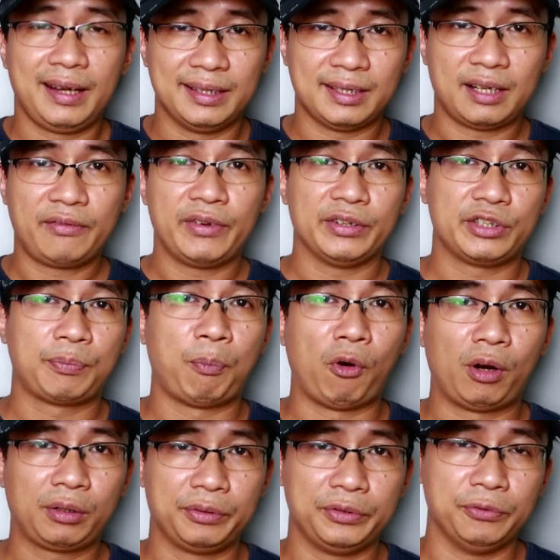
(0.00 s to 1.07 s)
cái dáng vẻ
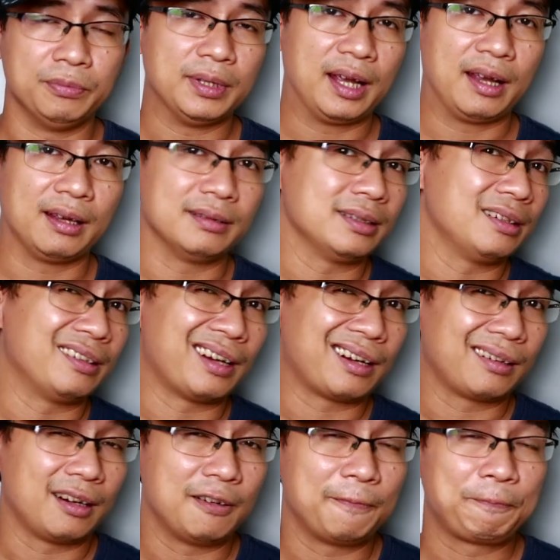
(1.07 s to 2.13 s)
sport của chúng ta rất là
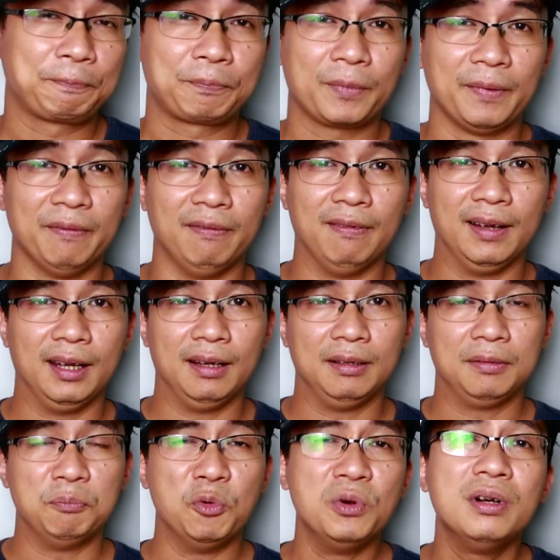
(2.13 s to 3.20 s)
năng động
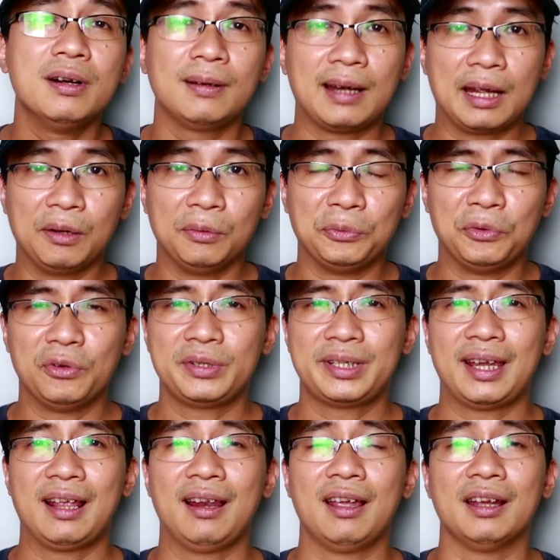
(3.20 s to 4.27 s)
và mùi hương nào nó
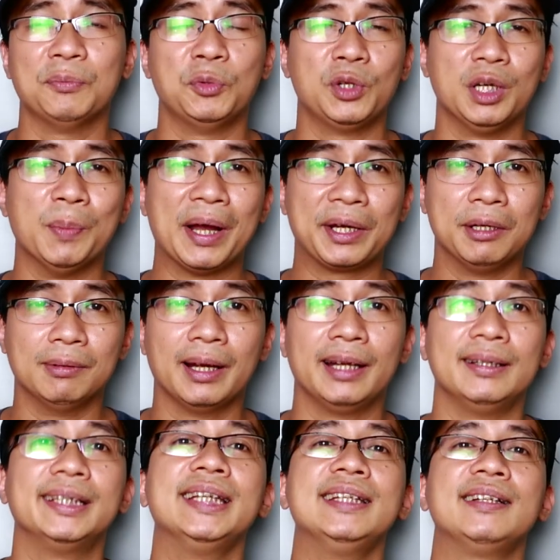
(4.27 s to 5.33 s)
sẽ là một người bạn đồng
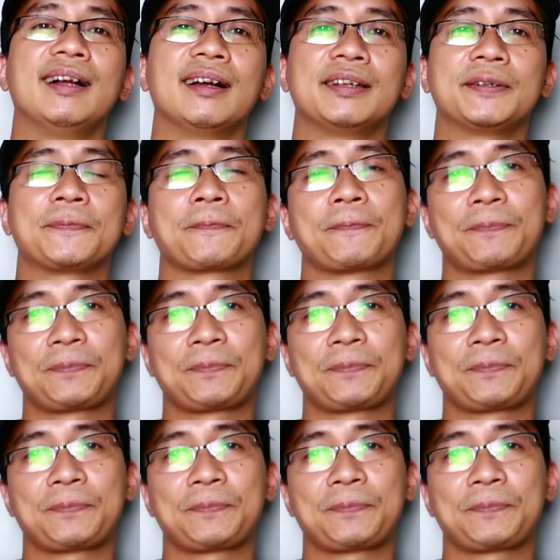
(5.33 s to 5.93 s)
hành tin cậy